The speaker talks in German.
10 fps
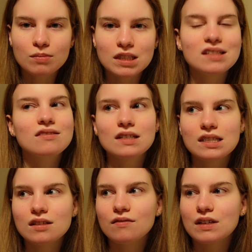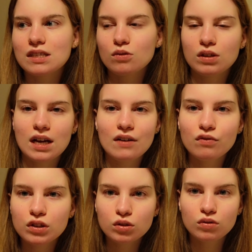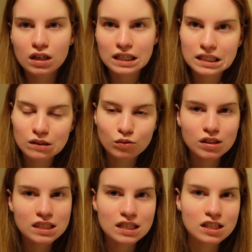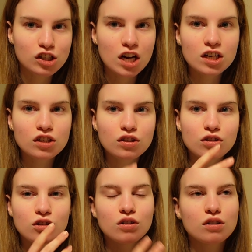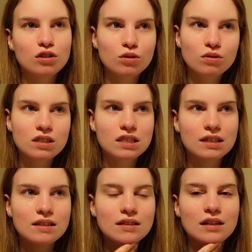beziehungsweise was so die Anforderungen an uns Exchange Students sind,